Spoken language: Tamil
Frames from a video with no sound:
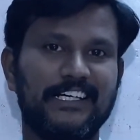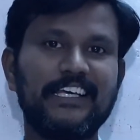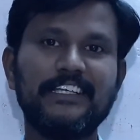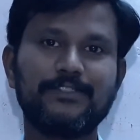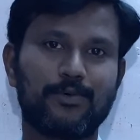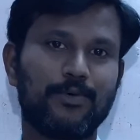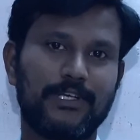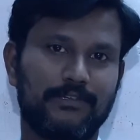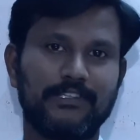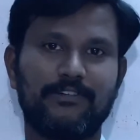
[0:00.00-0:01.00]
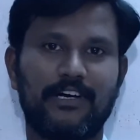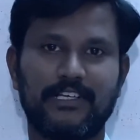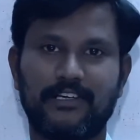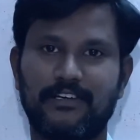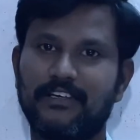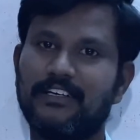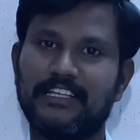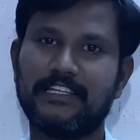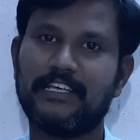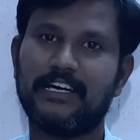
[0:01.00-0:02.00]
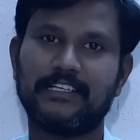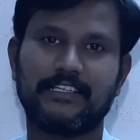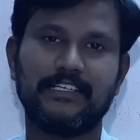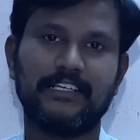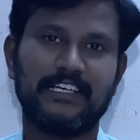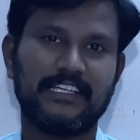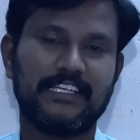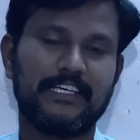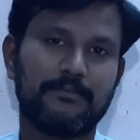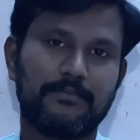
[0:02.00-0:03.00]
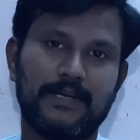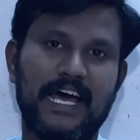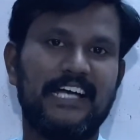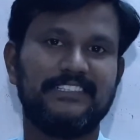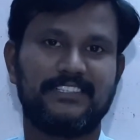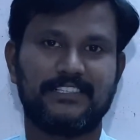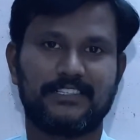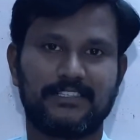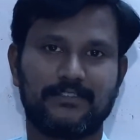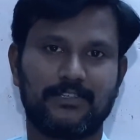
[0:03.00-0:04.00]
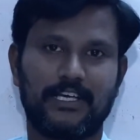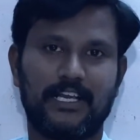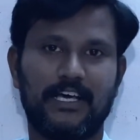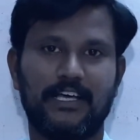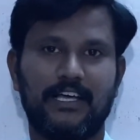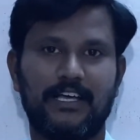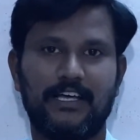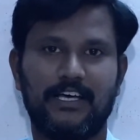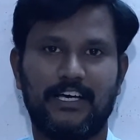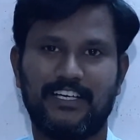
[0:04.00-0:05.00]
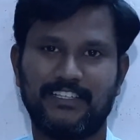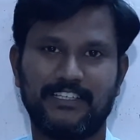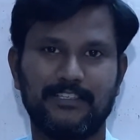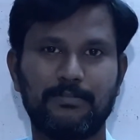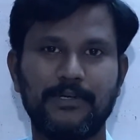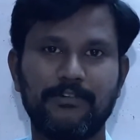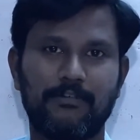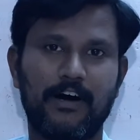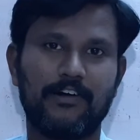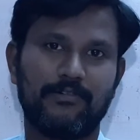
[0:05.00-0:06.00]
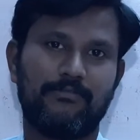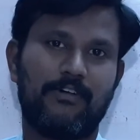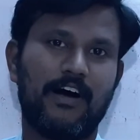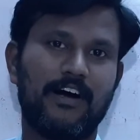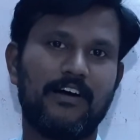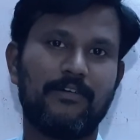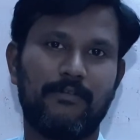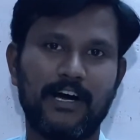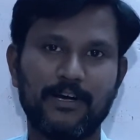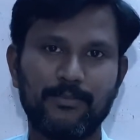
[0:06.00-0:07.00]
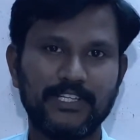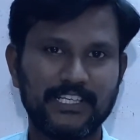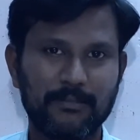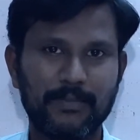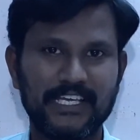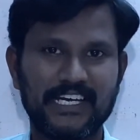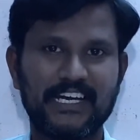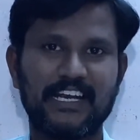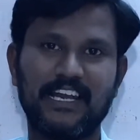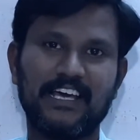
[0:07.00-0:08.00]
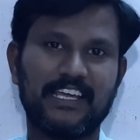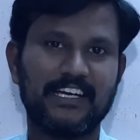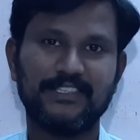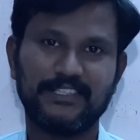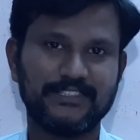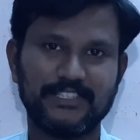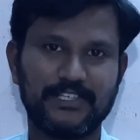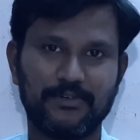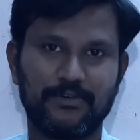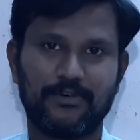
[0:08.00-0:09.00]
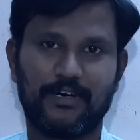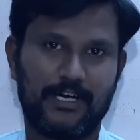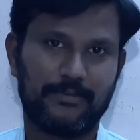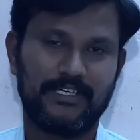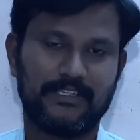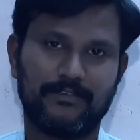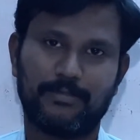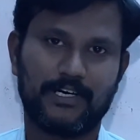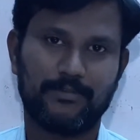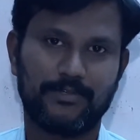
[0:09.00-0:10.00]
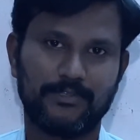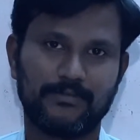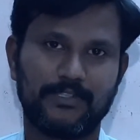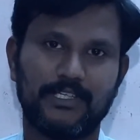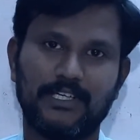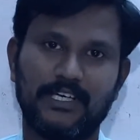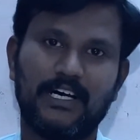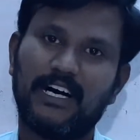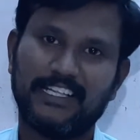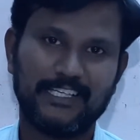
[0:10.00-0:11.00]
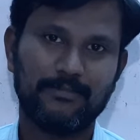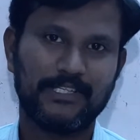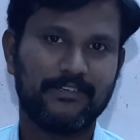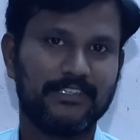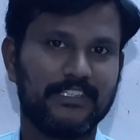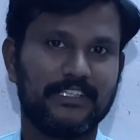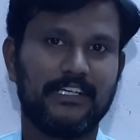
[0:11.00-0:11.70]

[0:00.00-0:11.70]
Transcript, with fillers: இ ஸ்கூட்டர் வந்து வாங்குற அளவுக்கு நிறையா இருக்குது நிறையா ப்ராண்ட்ஸ் இருக்குது ஓகேங்களா அதை எப்படி வாங்கணும் வாங்கணும் வாங்கும்போது நம்ம என்னென்னலாம் கேட்டு தெரிஞ்சுக்கணும் அப்படின்றத பார்க்க போதும் அதே மாதிரி வந்து